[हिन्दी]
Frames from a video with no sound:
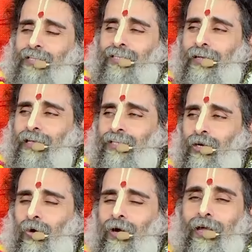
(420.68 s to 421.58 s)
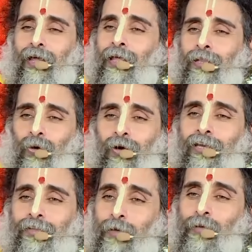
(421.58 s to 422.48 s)
ऐसे कैसे लोग हैं तो कल
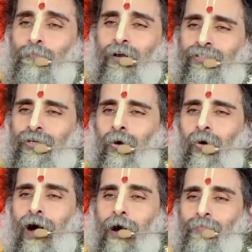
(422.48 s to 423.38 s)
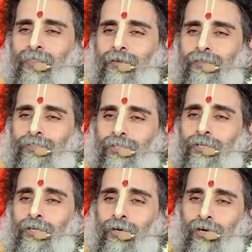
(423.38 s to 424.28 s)
ये भी प्रश्न होगा
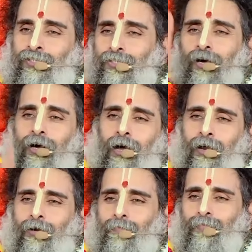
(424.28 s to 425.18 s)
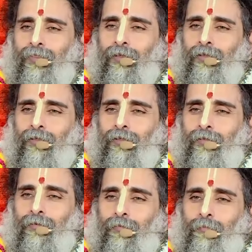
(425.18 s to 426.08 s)
श्री कृष्ण अगर
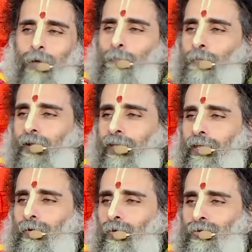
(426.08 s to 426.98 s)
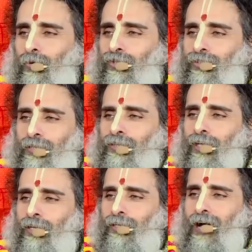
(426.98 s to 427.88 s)
विप्रधेनुसुर संत
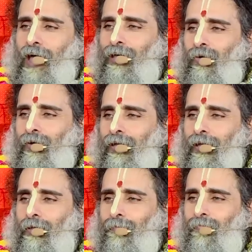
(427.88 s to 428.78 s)
हित आए हुए हैं